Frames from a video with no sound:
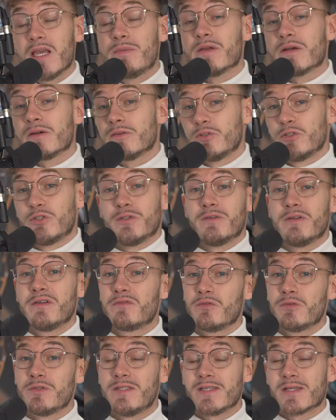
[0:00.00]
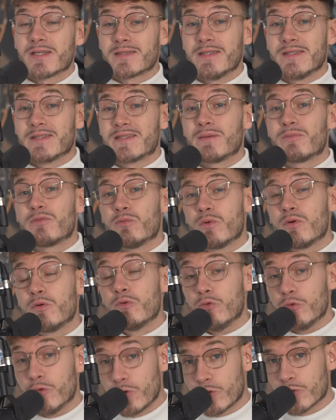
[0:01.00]
Eh bien, je vais vous le dire, c'est simplement
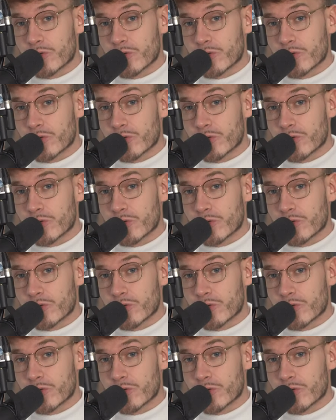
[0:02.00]
une